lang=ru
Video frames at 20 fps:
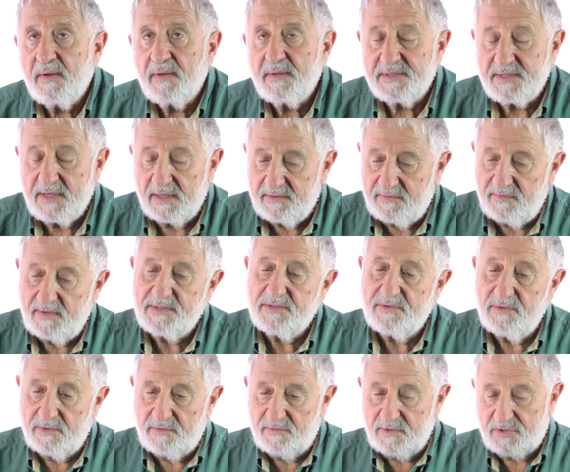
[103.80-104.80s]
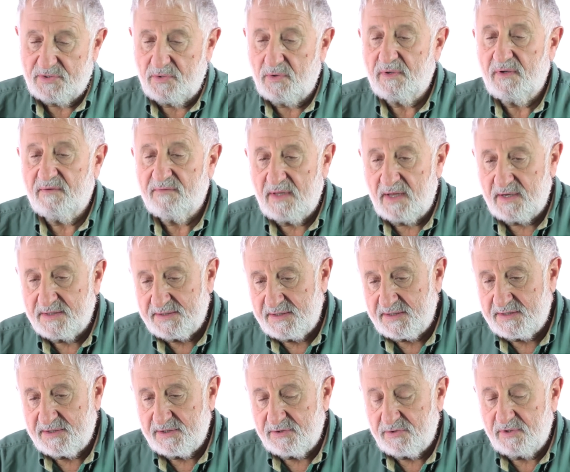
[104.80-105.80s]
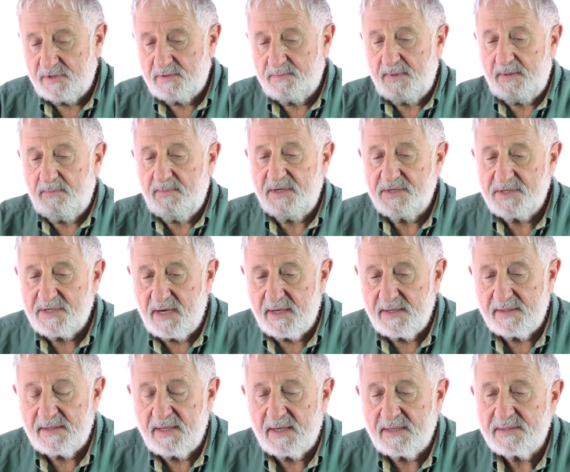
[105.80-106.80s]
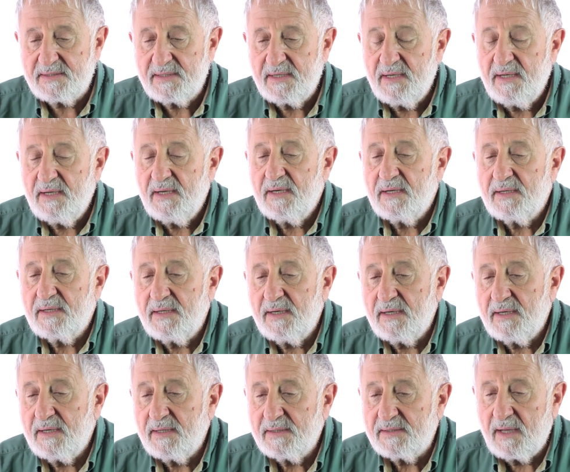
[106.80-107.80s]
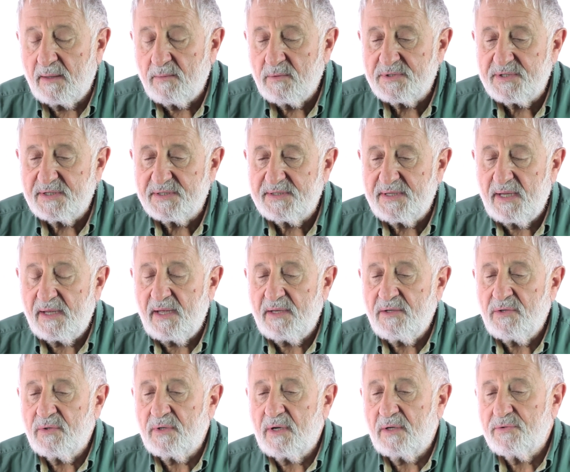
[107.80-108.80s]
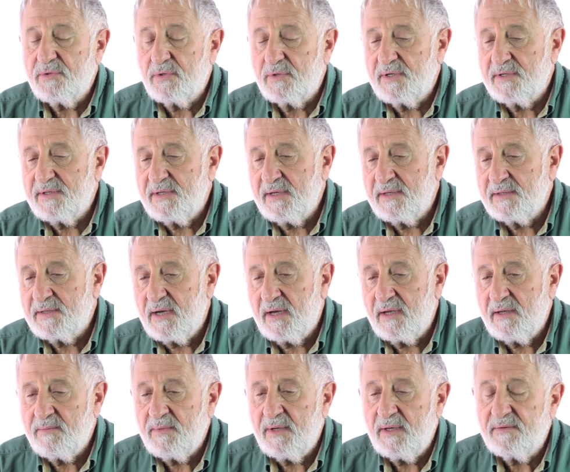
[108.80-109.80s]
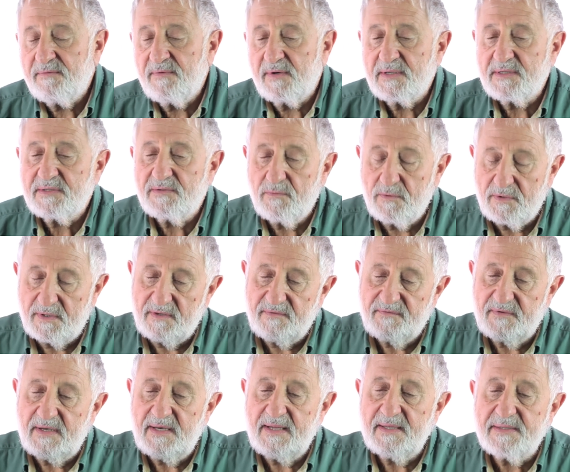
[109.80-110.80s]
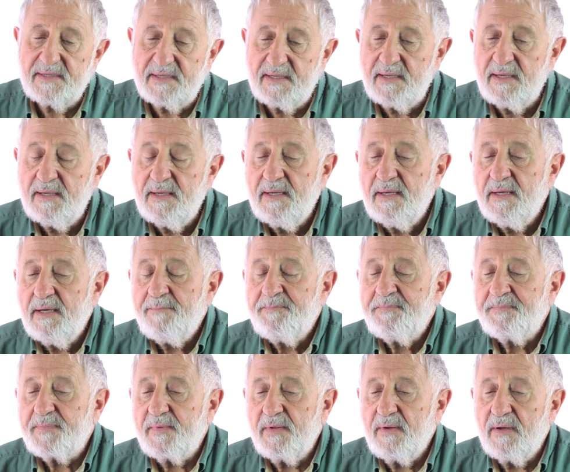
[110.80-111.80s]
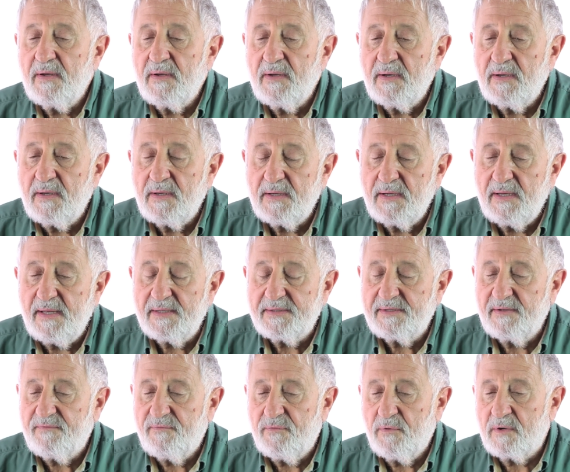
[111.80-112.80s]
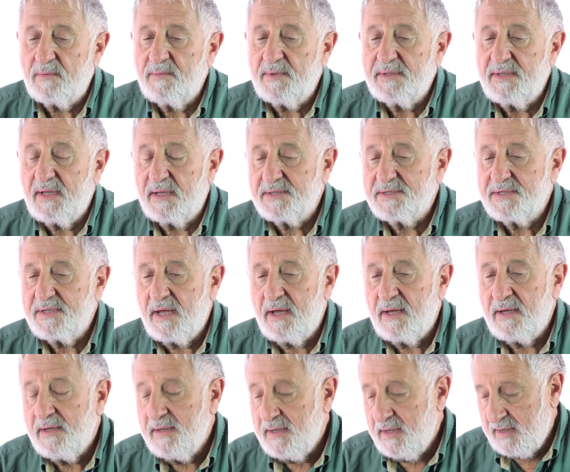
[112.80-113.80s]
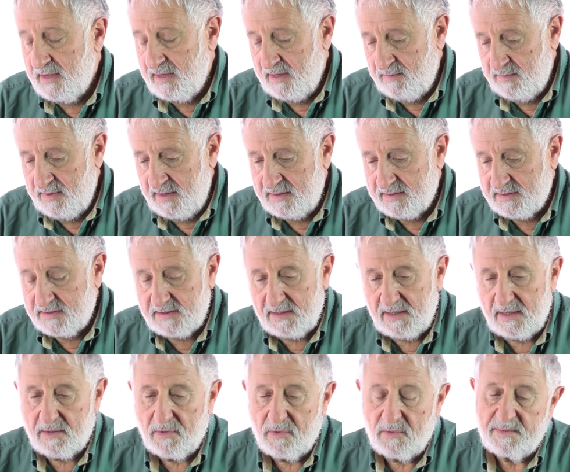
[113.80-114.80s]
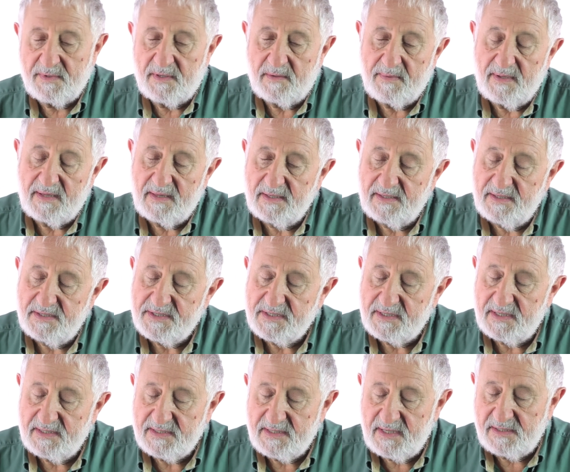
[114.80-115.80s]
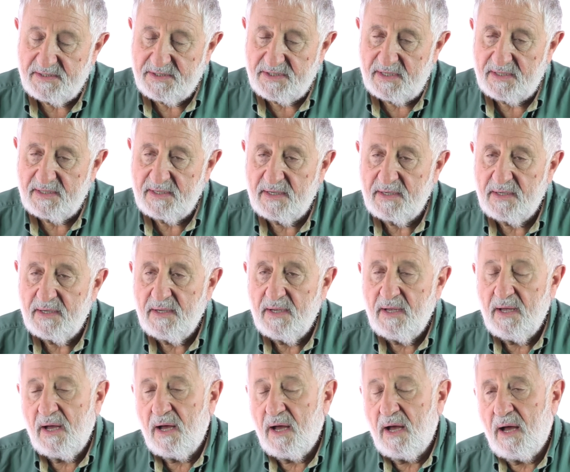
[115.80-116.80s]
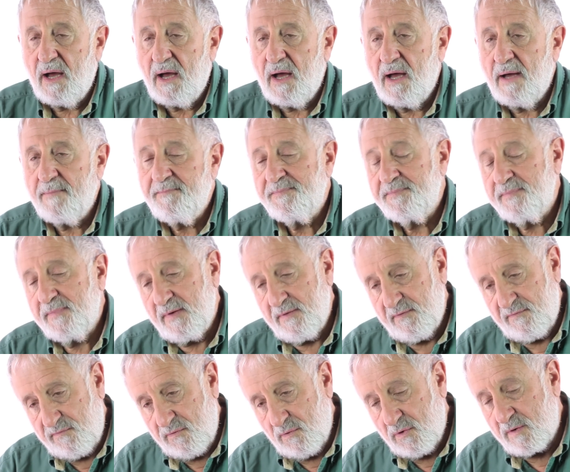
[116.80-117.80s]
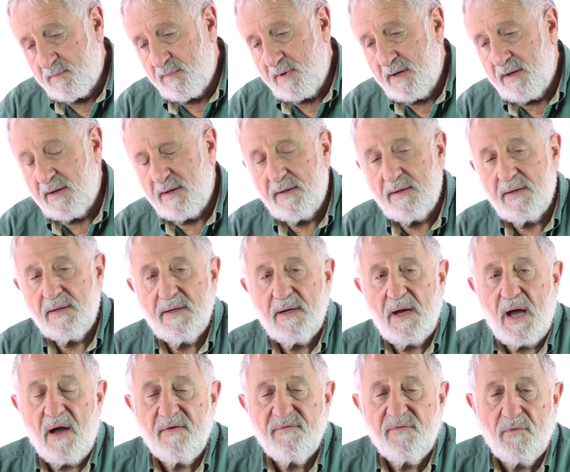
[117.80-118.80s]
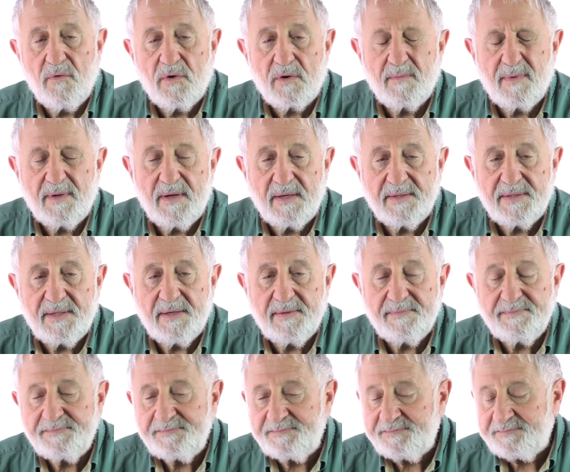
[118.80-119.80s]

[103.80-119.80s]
соответствует высокой влажности, то есть приближает нас к тому состоянию, которое ДНК имеет в растворе и в клетке, э, эта форма должна иметь огромное биологическое значение. А форма э, А-форма, она